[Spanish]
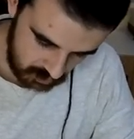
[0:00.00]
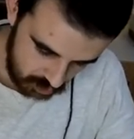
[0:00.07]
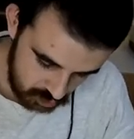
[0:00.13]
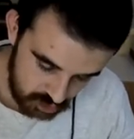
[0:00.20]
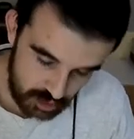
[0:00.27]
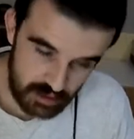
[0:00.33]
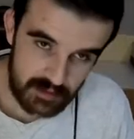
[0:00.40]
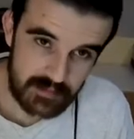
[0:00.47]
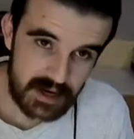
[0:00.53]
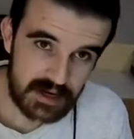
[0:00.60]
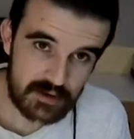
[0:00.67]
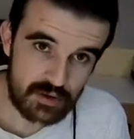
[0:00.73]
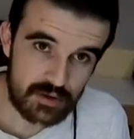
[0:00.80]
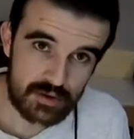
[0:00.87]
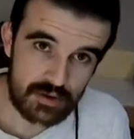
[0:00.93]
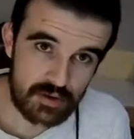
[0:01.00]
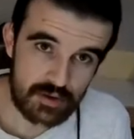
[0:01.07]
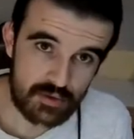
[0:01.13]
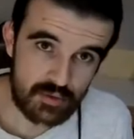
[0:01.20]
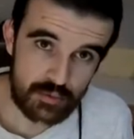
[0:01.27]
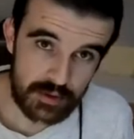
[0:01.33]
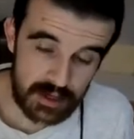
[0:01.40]
con todo el
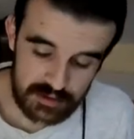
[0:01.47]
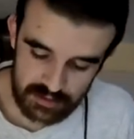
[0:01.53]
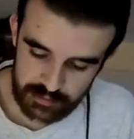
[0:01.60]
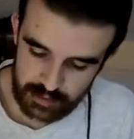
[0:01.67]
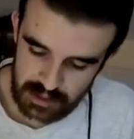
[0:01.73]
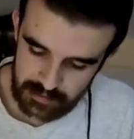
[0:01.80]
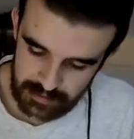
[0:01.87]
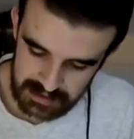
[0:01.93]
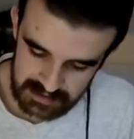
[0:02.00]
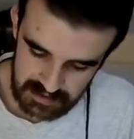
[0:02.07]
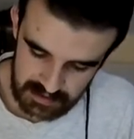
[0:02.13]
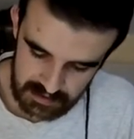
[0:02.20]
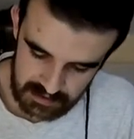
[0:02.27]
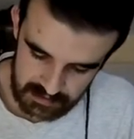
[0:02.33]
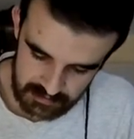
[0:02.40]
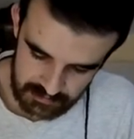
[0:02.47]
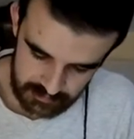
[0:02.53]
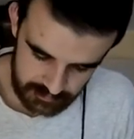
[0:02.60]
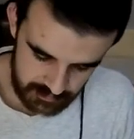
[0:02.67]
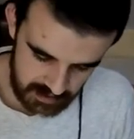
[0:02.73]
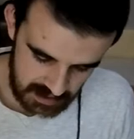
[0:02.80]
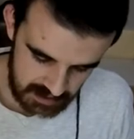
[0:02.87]
marco cubierto por la pantalla,
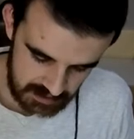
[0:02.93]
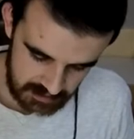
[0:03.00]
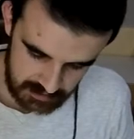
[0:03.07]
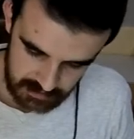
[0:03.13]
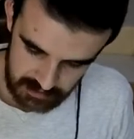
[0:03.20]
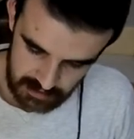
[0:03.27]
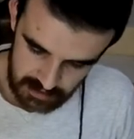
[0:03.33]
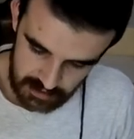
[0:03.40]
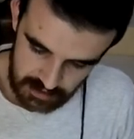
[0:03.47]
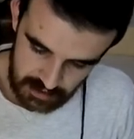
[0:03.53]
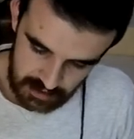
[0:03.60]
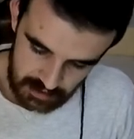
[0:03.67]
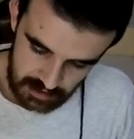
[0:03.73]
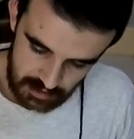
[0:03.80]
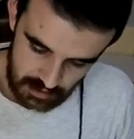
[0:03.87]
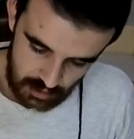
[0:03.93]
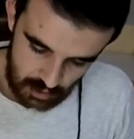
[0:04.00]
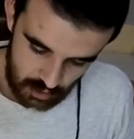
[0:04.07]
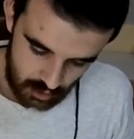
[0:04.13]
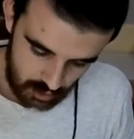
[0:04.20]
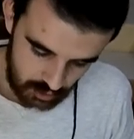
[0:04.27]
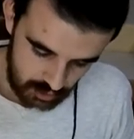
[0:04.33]
¿vale?
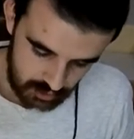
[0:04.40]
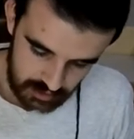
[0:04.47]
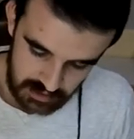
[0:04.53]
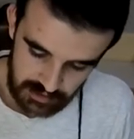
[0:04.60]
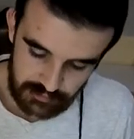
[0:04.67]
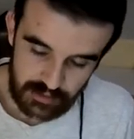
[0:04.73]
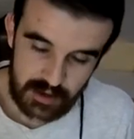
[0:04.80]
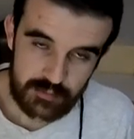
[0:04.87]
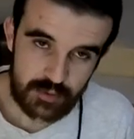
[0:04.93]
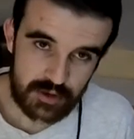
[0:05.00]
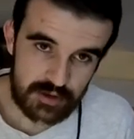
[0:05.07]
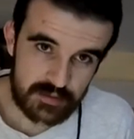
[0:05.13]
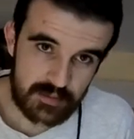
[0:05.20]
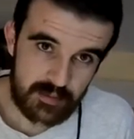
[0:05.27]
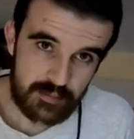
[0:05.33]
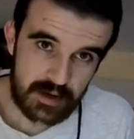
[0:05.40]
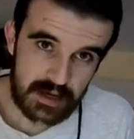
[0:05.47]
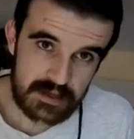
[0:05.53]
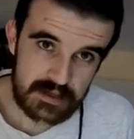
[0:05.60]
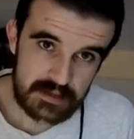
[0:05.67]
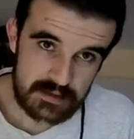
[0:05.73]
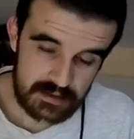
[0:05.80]
O que fuera un poquito más
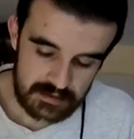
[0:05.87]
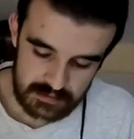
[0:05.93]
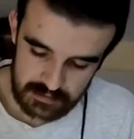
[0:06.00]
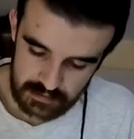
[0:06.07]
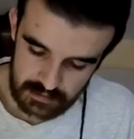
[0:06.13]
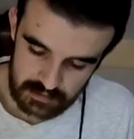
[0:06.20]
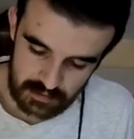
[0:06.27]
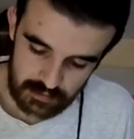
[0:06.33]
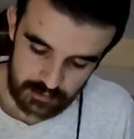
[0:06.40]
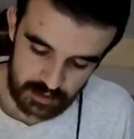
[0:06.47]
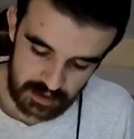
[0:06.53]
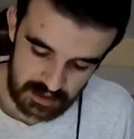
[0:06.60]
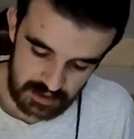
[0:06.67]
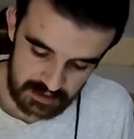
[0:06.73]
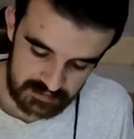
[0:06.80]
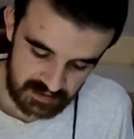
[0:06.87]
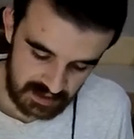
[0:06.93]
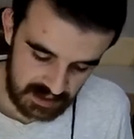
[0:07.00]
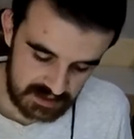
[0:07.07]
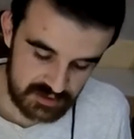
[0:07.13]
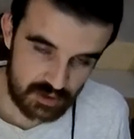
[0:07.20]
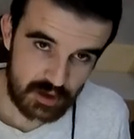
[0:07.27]
pequeñita, como es
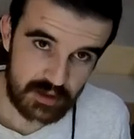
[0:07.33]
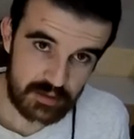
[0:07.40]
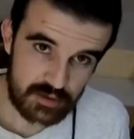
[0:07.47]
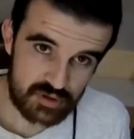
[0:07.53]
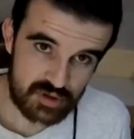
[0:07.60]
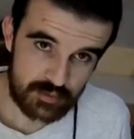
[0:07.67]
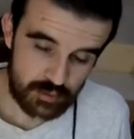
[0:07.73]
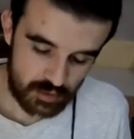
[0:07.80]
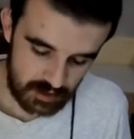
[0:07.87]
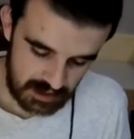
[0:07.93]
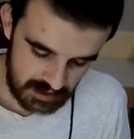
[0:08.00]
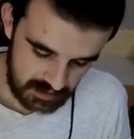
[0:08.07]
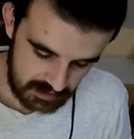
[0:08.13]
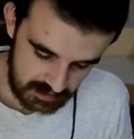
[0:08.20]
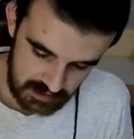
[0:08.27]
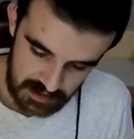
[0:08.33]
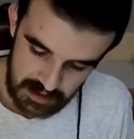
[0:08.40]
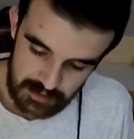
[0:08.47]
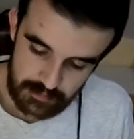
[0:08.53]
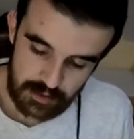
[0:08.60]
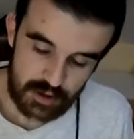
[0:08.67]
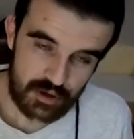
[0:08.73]
este caso, que es de 8 pulgadas,
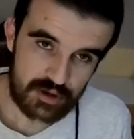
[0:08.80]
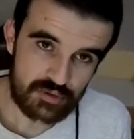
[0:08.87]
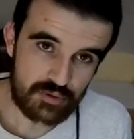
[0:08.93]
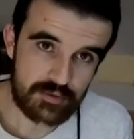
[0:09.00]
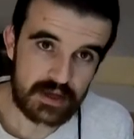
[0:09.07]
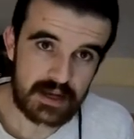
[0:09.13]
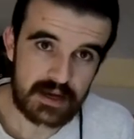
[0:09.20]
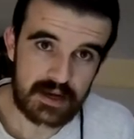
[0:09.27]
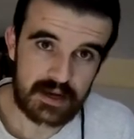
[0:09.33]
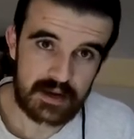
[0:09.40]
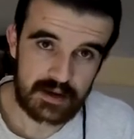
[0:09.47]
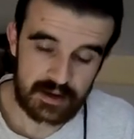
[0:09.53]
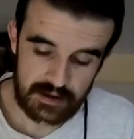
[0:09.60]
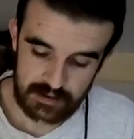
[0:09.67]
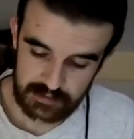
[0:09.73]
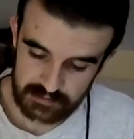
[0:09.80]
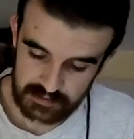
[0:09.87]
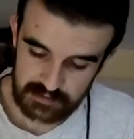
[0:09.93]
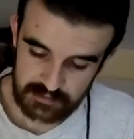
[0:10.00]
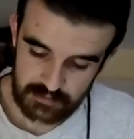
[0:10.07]
pero que tuviera